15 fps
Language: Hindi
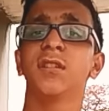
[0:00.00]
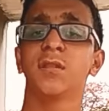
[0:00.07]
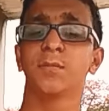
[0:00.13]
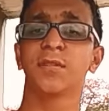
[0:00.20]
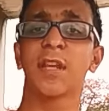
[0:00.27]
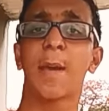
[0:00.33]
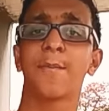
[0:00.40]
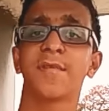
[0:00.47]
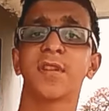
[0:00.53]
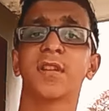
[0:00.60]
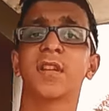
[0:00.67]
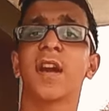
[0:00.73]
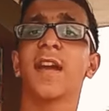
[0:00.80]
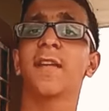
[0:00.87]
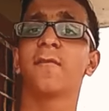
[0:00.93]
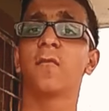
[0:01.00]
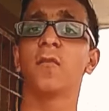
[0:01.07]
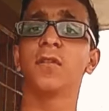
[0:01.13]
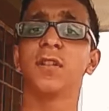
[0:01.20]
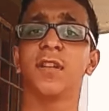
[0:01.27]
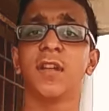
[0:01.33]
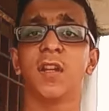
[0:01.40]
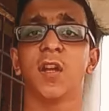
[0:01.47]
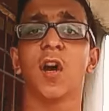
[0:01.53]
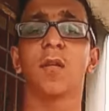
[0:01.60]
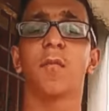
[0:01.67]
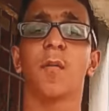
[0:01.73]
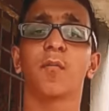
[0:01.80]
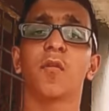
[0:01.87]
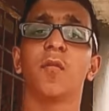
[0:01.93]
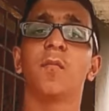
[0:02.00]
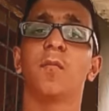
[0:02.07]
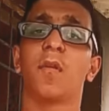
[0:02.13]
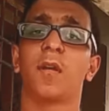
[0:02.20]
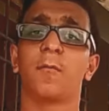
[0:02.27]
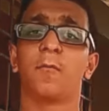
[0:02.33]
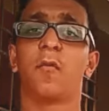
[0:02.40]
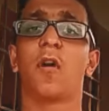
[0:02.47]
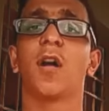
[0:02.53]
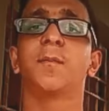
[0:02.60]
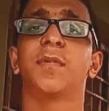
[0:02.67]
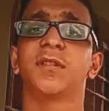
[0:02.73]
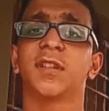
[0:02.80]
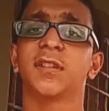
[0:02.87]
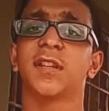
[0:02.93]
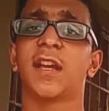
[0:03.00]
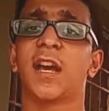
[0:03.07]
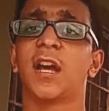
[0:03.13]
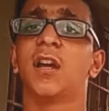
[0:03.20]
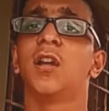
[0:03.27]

सैमसंग का एक फ़ोन ख़रीदा और आपको बहुत पसंद आया